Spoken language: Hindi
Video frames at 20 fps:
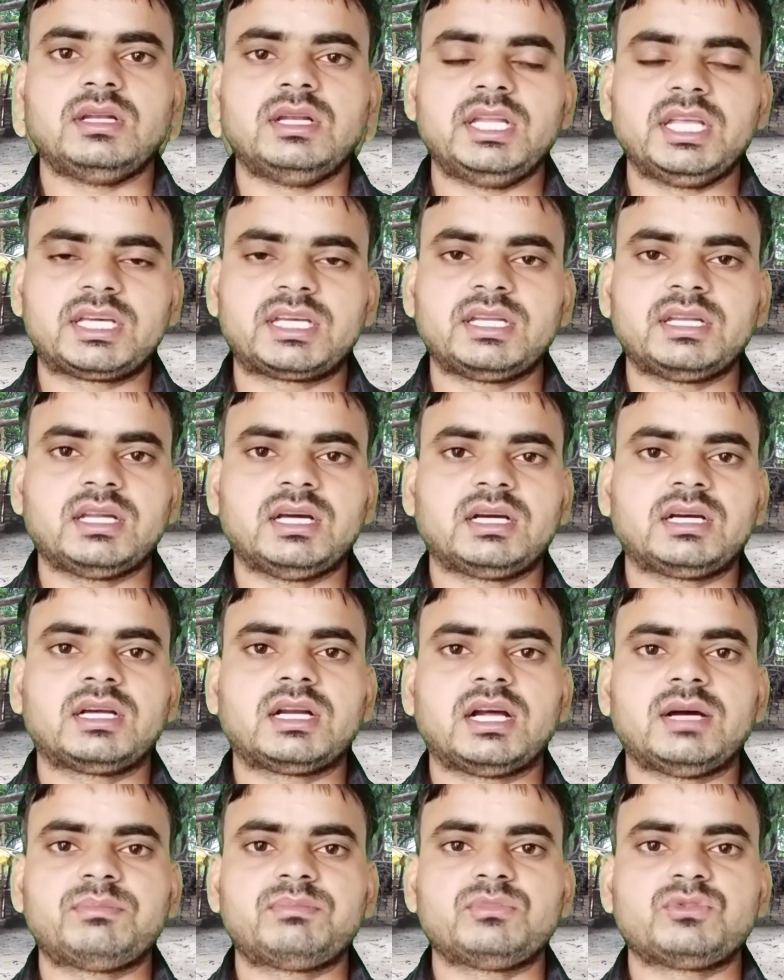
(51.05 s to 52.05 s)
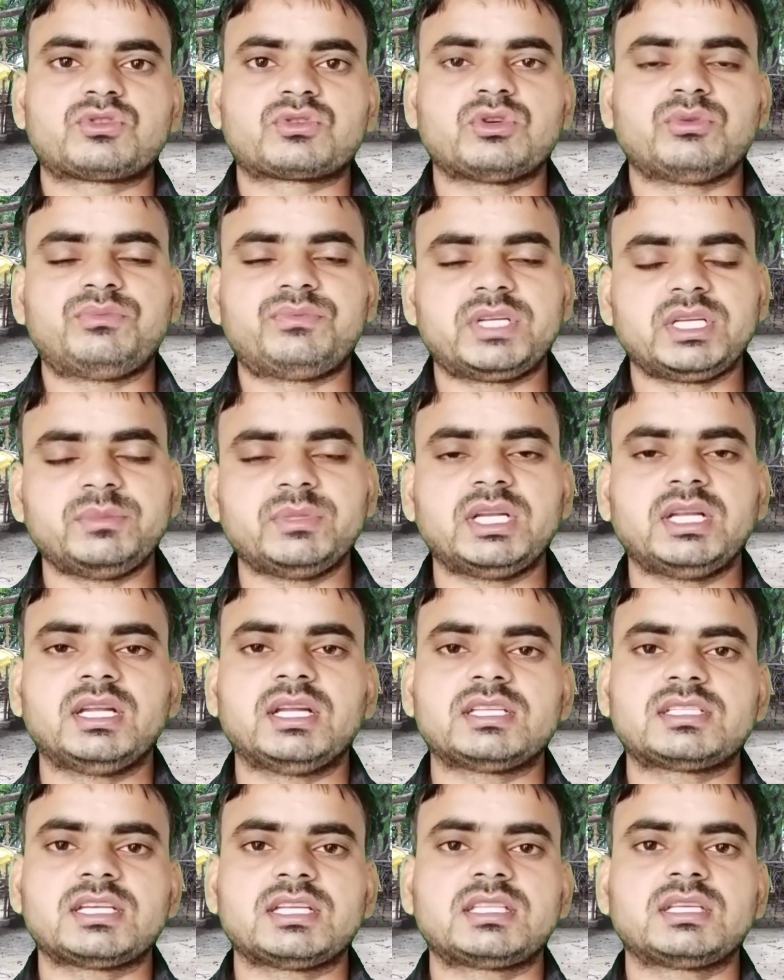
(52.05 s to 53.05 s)
लेकिन अगर आप उसको फ्री में
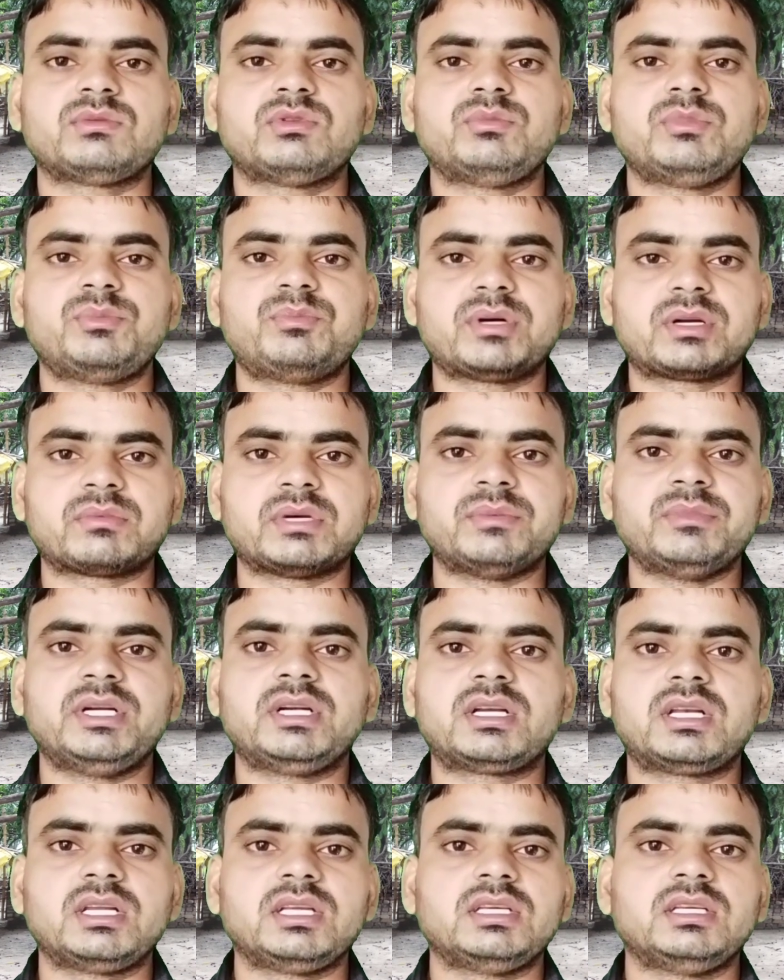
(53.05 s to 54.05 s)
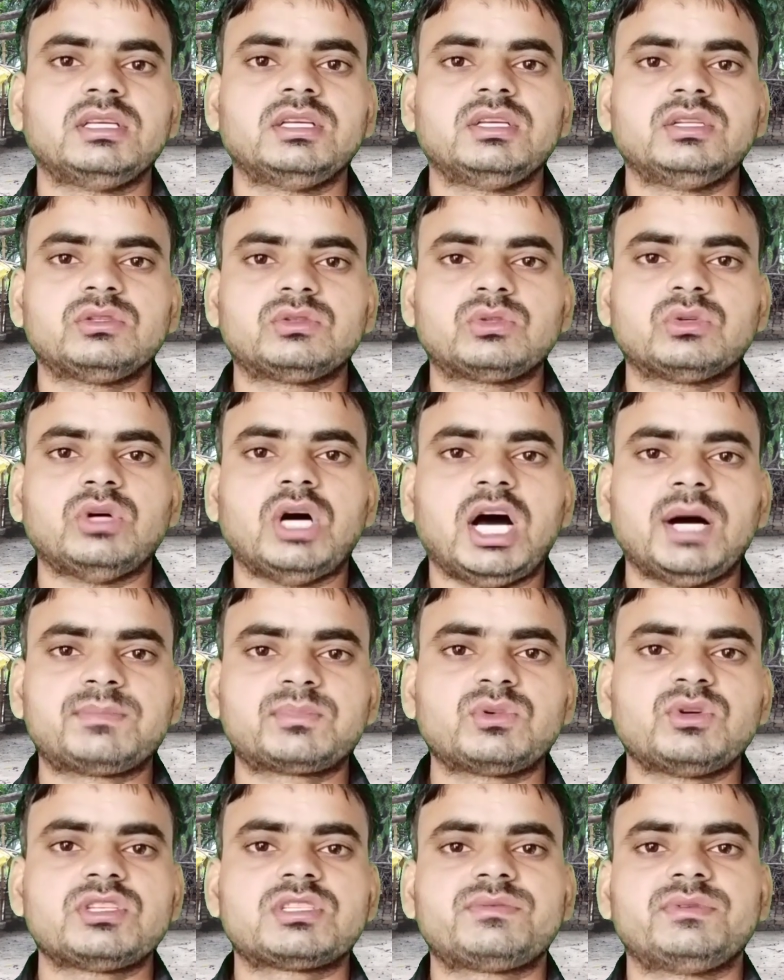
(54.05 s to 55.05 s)
लेना चाहते हैं वो भी परमानेंटली तो
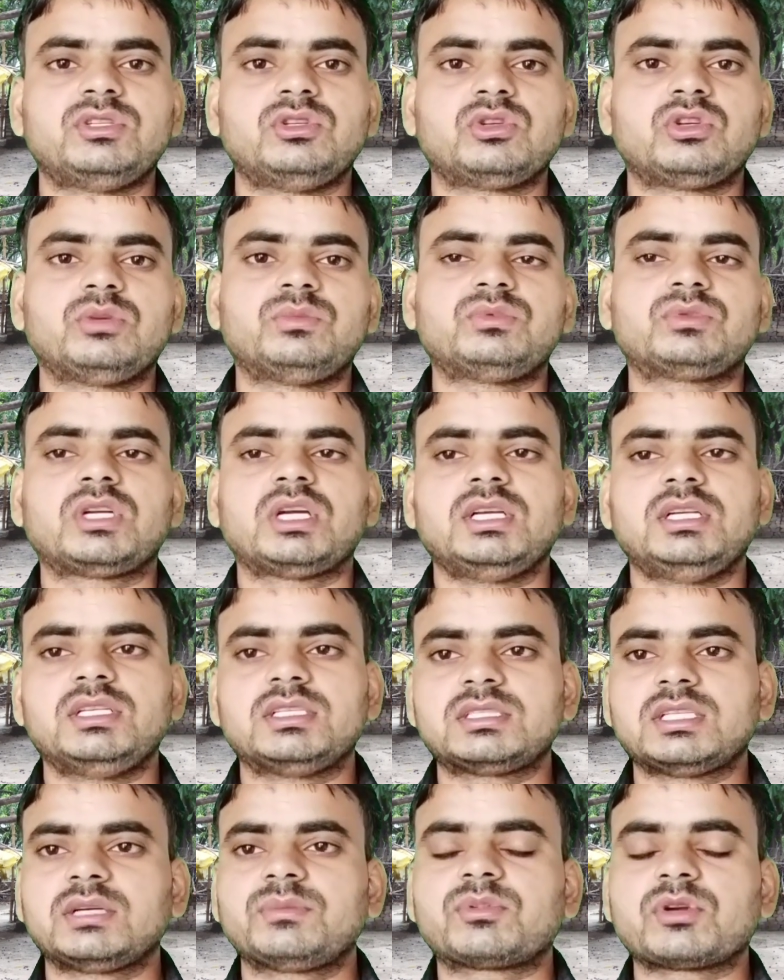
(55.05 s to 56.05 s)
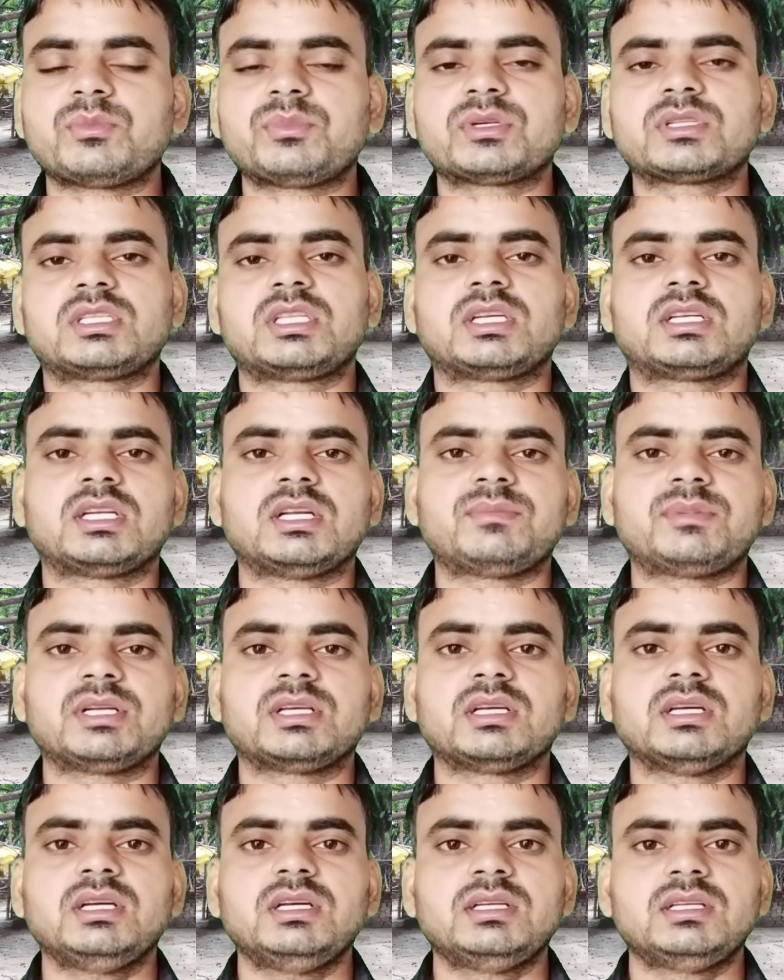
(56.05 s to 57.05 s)
आपको इस वीडियो को पूरा एंड तक प्रॉपर देखना
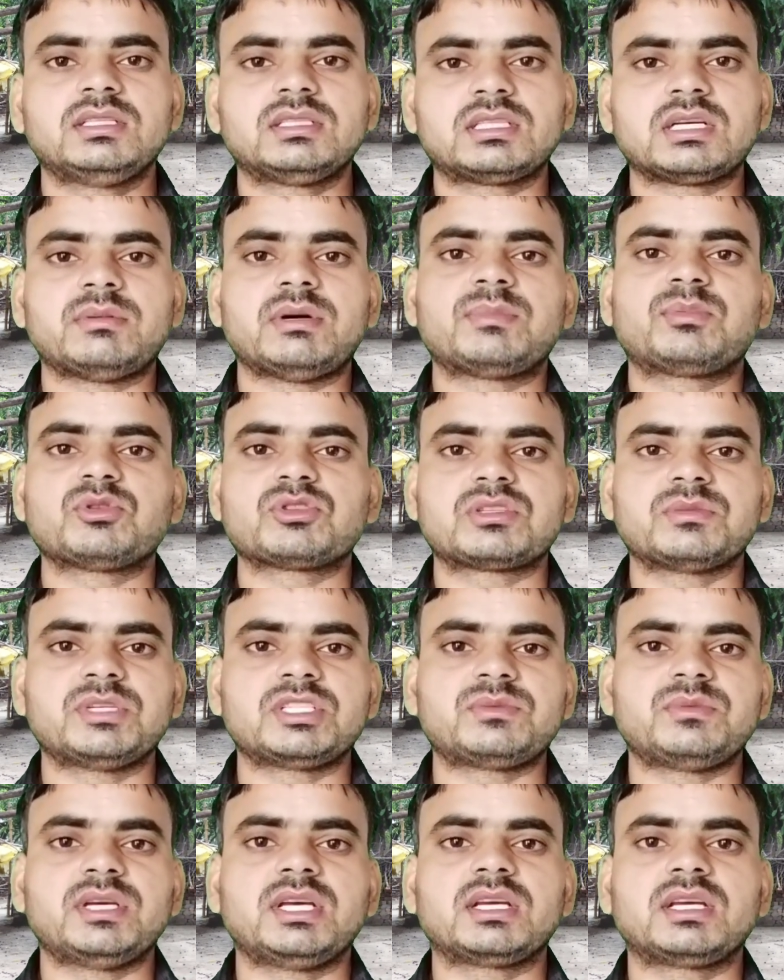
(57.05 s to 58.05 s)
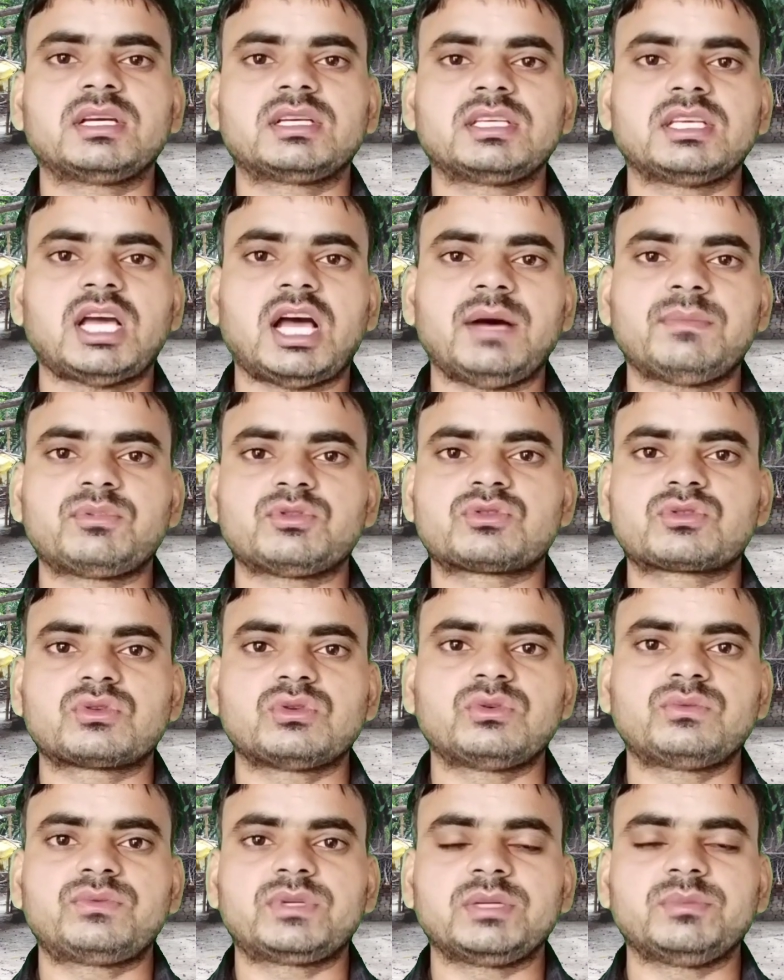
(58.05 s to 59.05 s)
पड़ेगा तब आपको समझ में आएगा कि आप
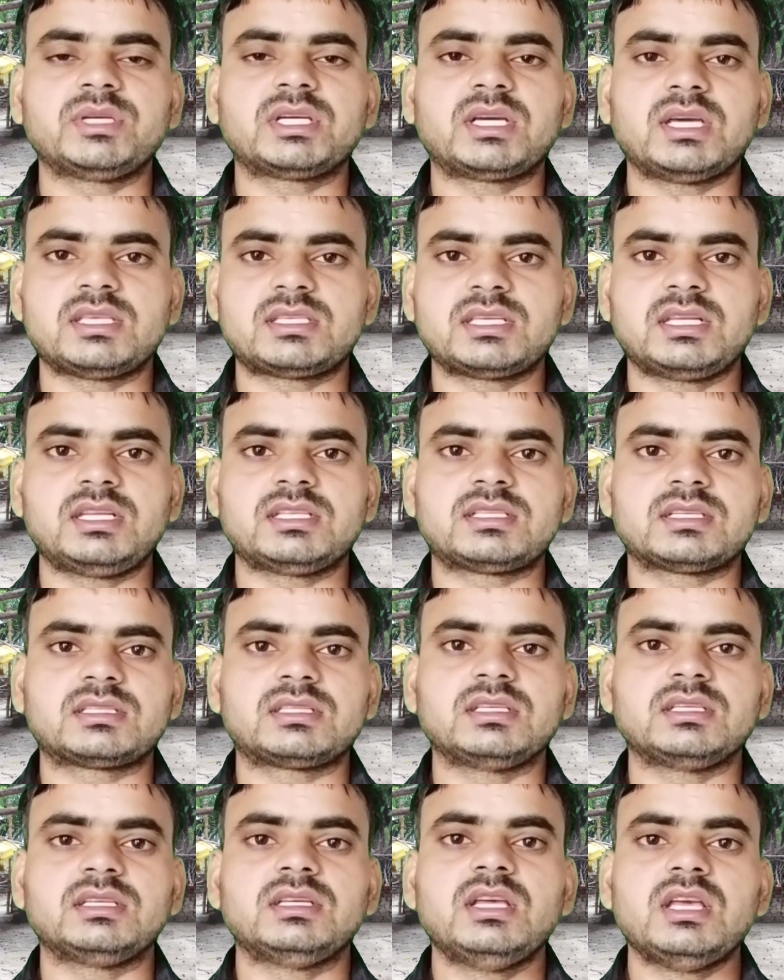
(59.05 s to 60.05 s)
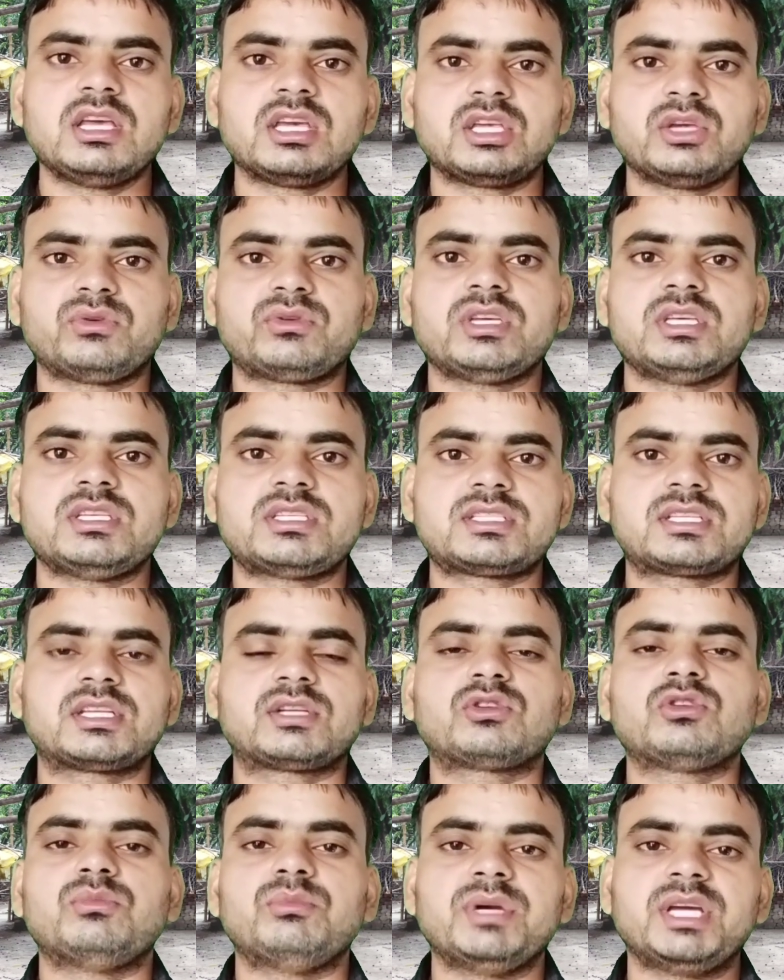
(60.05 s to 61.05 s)
उसको फ्री में कैसे ले सकते हैं क्योंकि इस
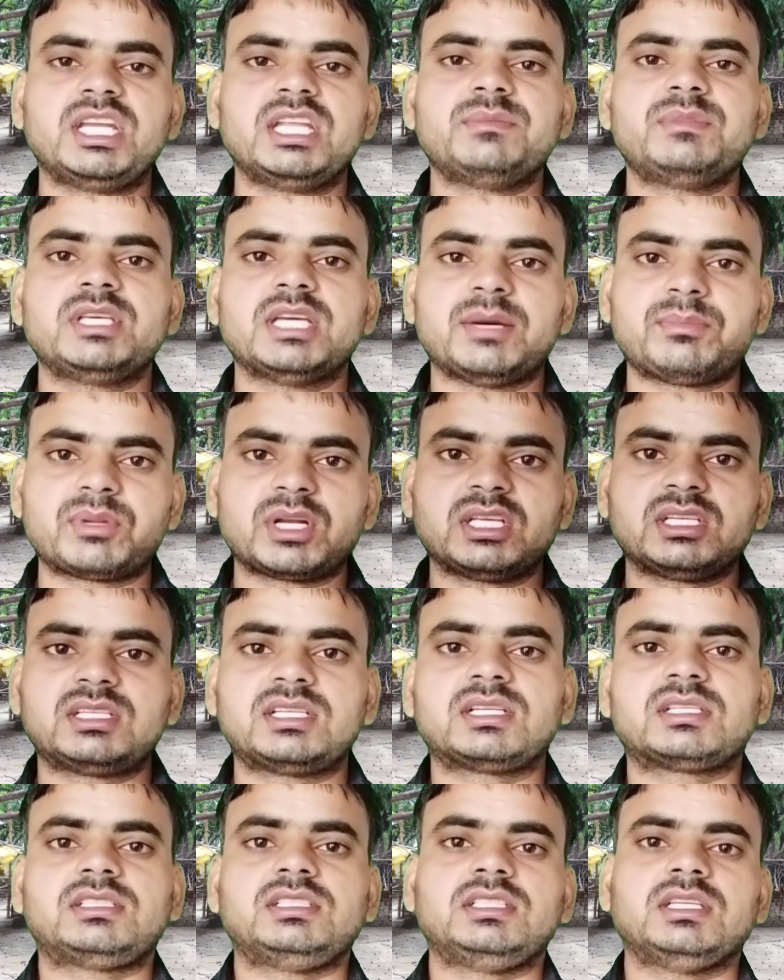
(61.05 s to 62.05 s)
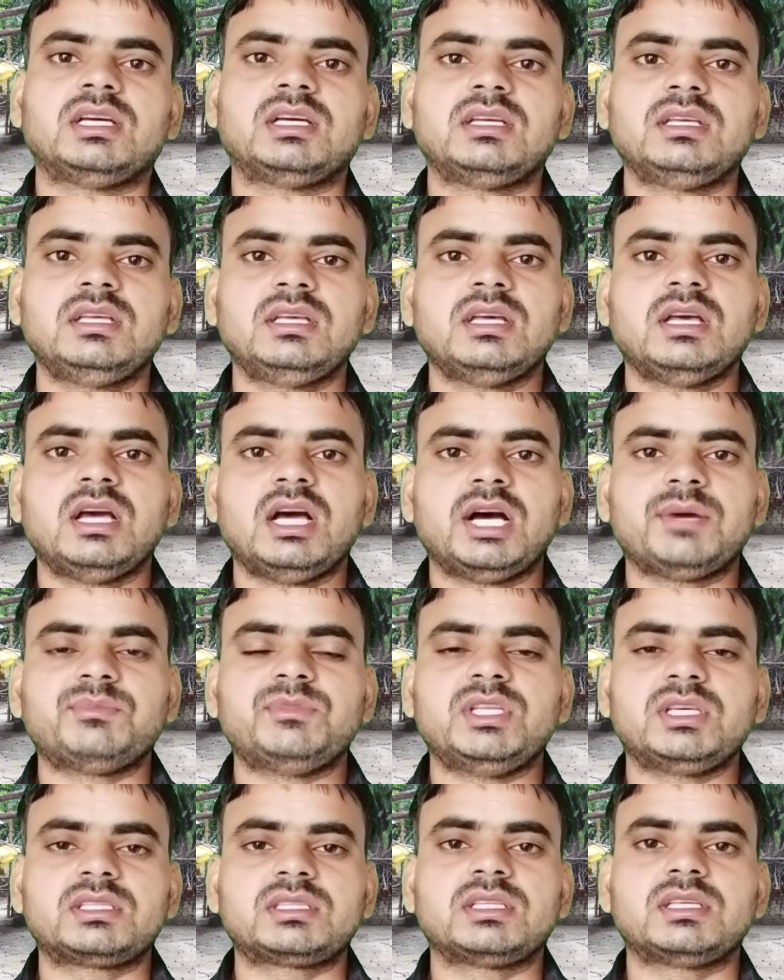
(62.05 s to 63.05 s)
टिक को मैंने भी अप्लाई कर दिया है
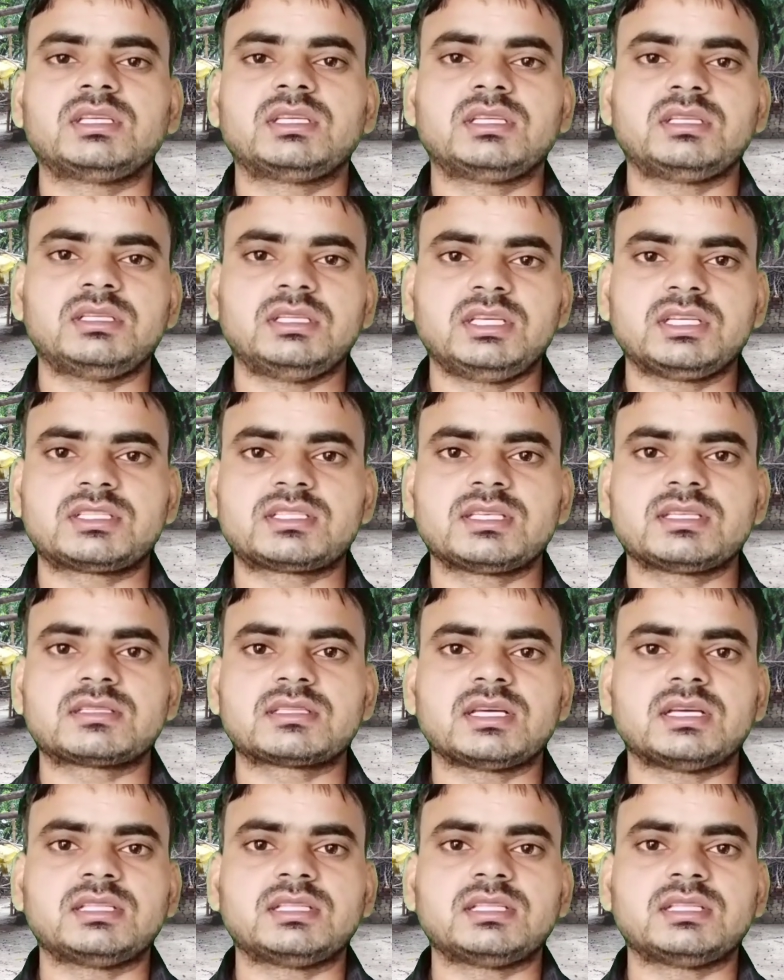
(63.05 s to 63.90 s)
अब देखते हैं एक से